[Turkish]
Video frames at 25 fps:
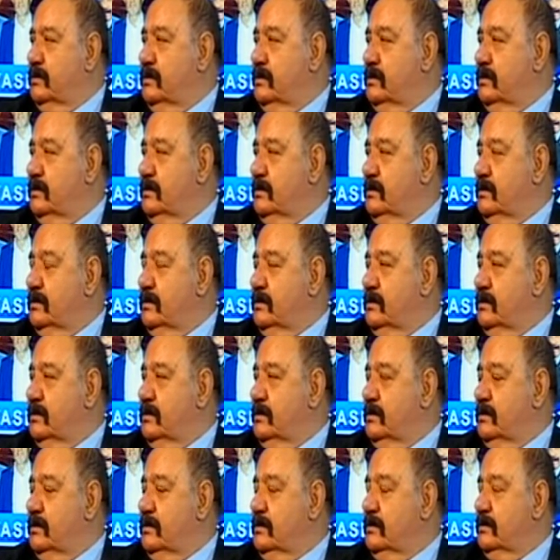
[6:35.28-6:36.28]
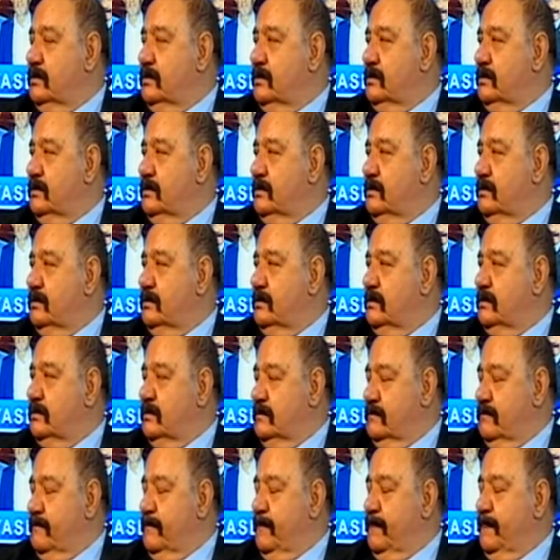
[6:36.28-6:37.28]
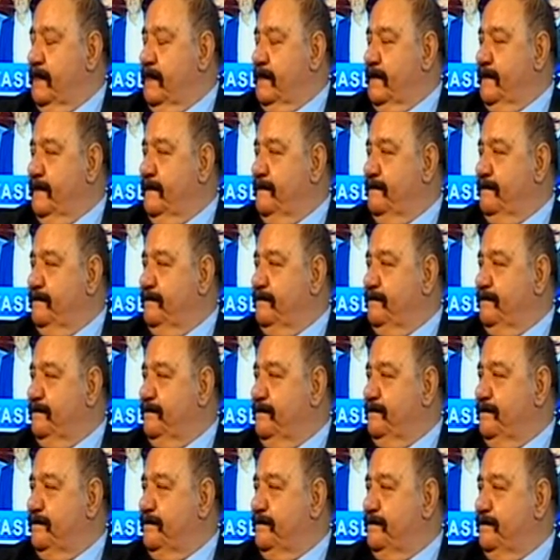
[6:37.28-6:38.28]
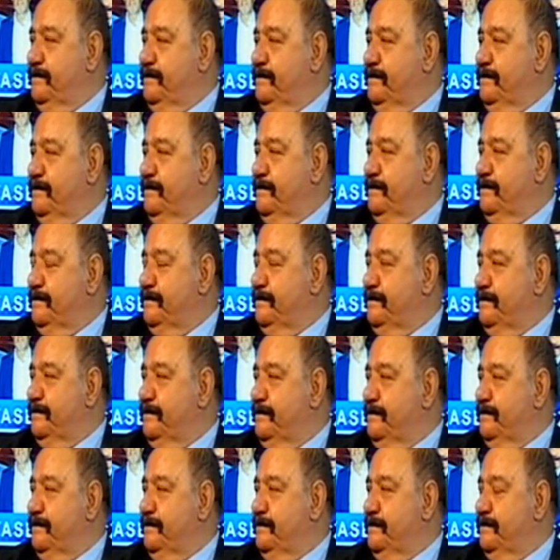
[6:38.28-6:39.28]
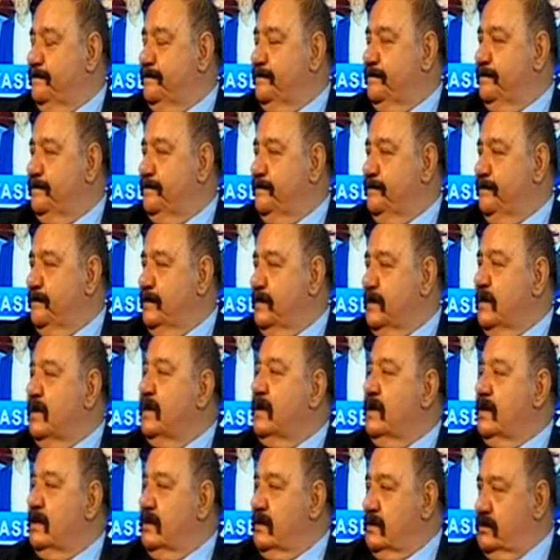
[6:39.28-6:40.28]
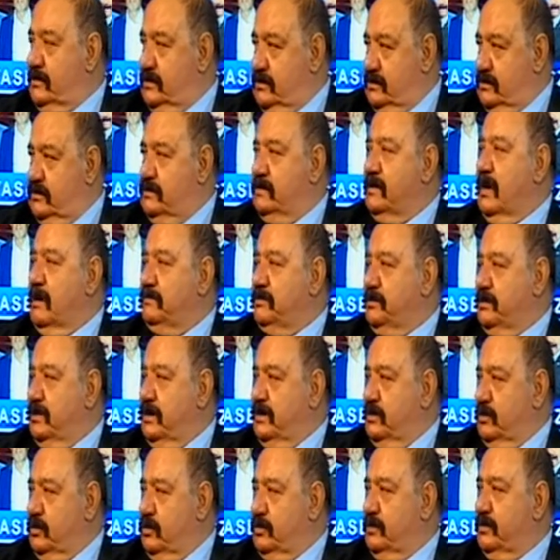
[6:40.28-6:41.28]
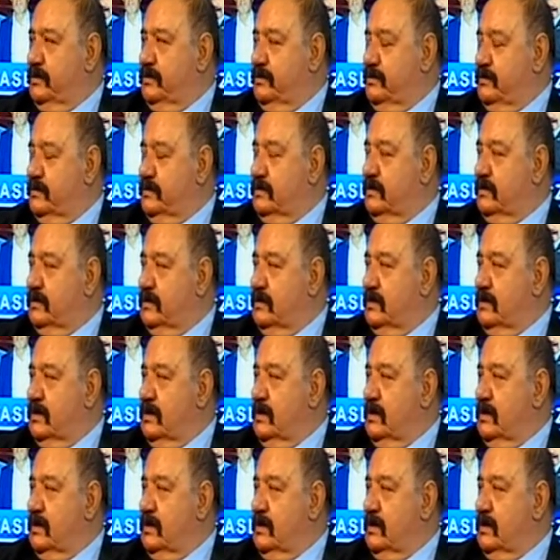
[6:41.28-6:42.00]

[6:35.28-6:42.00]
Hayır. İmar komisyonuna oyunuz kadar e, imar komisyonuna temsil, sokuyorsunuz.